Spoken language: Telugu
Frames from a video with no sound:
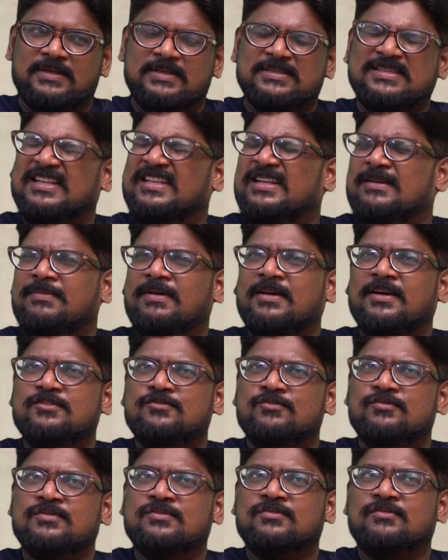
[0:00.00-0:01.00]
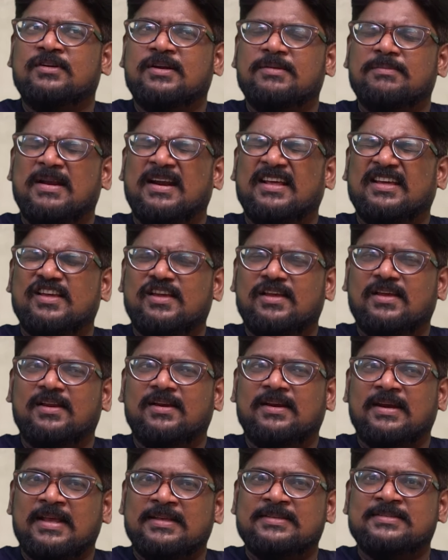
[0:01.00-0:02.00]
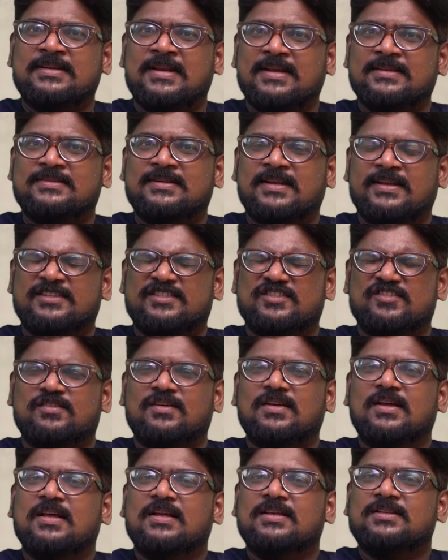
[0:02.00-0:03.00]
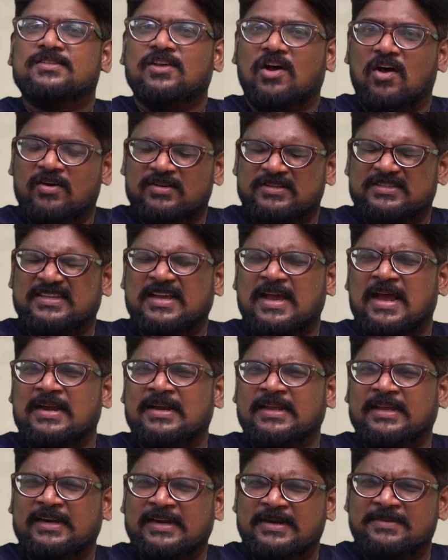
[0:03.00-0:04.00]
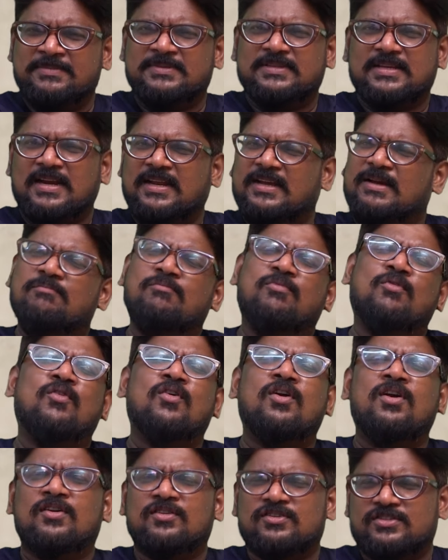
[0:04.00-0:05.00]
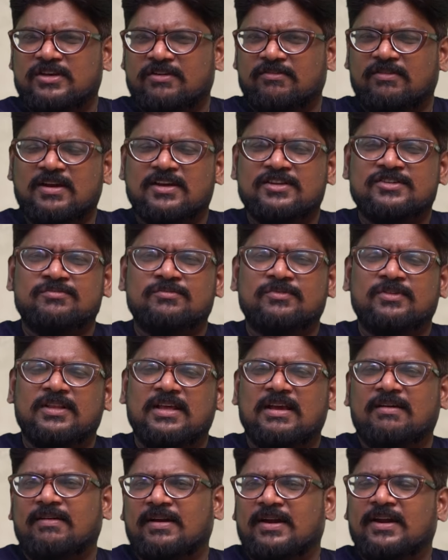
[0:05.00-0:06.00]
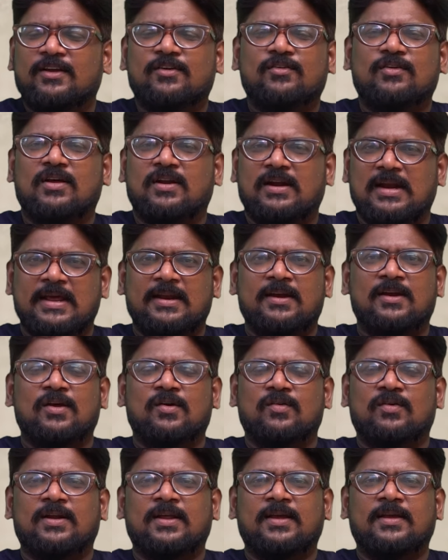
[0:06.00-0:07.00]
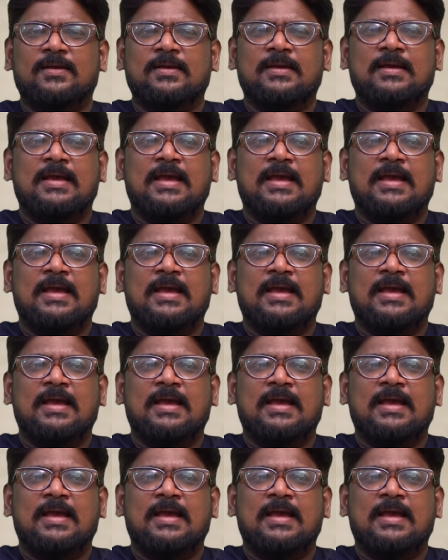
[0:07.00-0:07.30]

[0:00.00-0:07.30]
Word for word: ఈ సందర్భంగా చూసుకుంటే మనకి నెక్స్ట్ నెక్స్ట్ నెక్స్ట్ సాంగ్స్ కానీ గ్లిమ్స్ కానీ ఇంకా బోల్డ్ వచ్చే అవకాశం ఉంది అవన్నీ కూడా లైన్లో ఉన్నాయి